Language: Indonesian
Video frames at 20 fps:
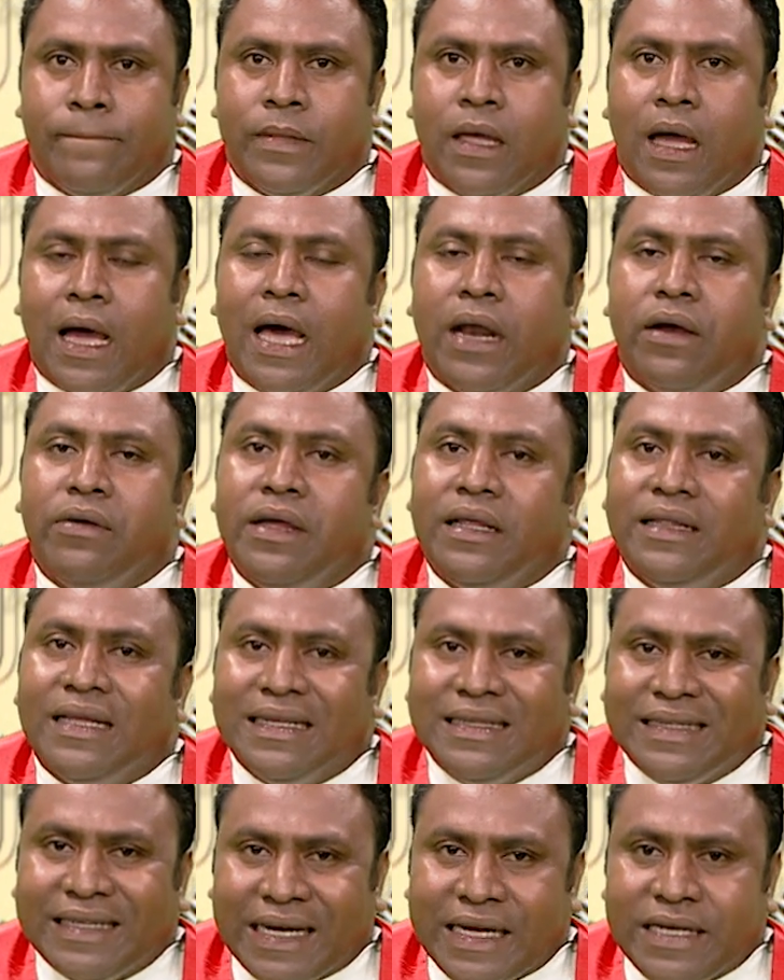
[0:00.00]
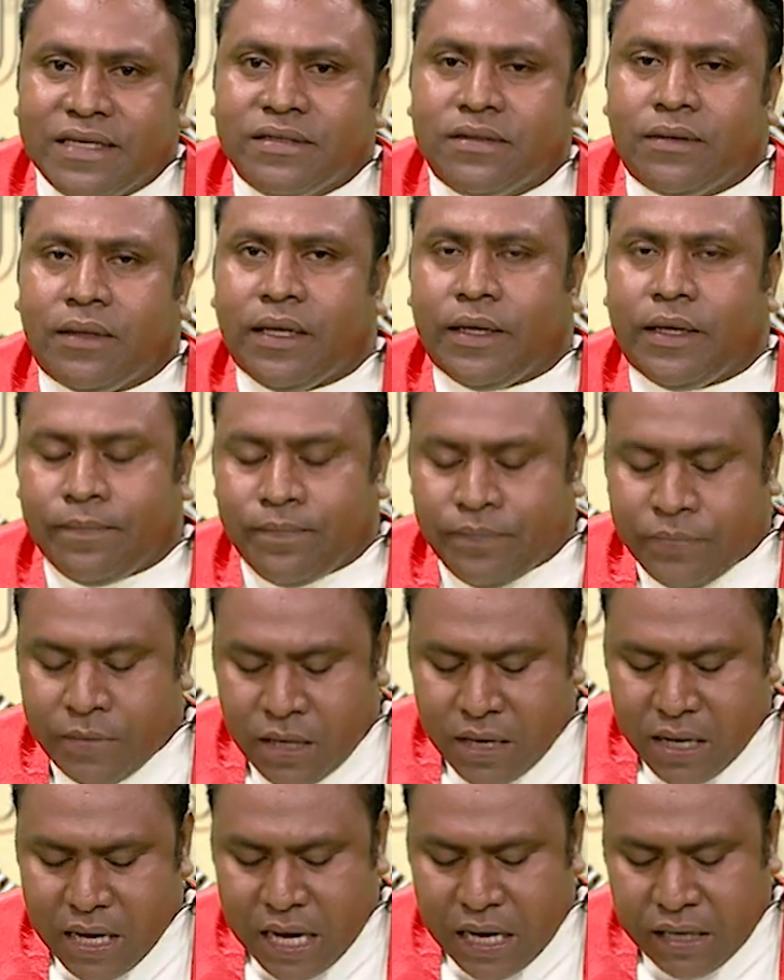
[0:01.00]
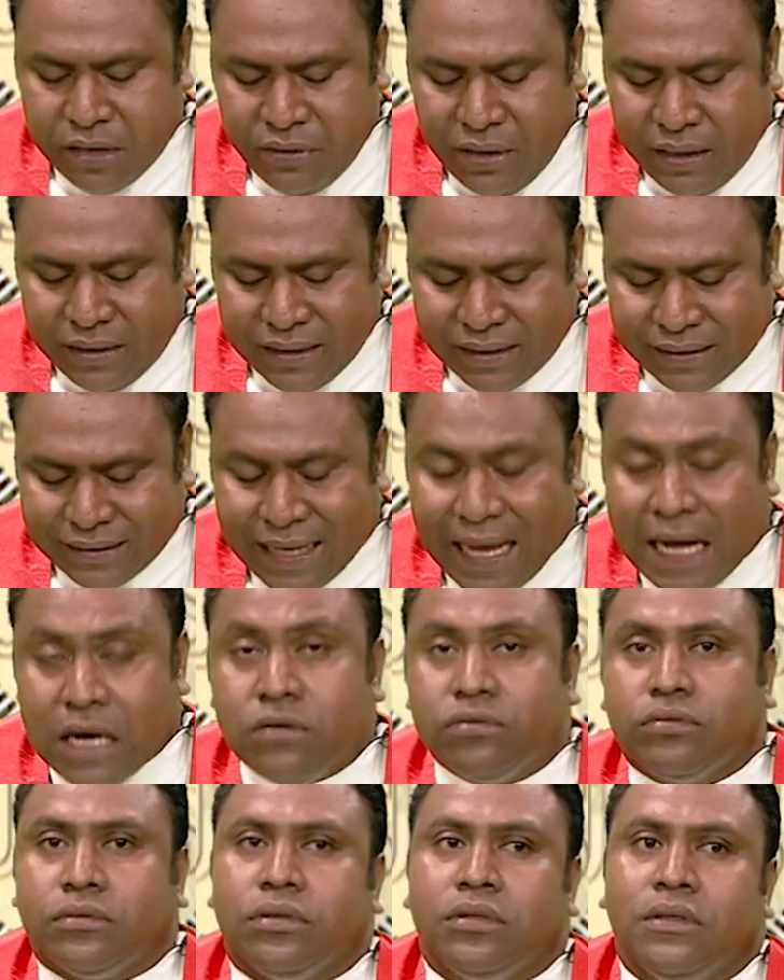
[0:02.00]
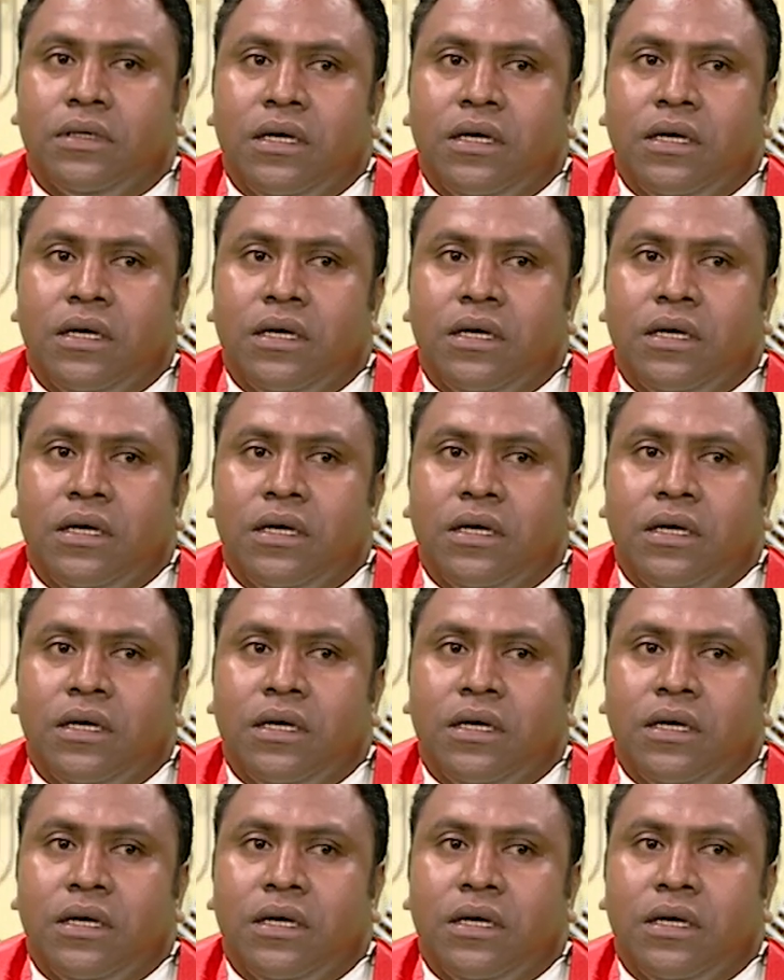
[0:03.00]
Halu ita tristi. Halu ita tauk.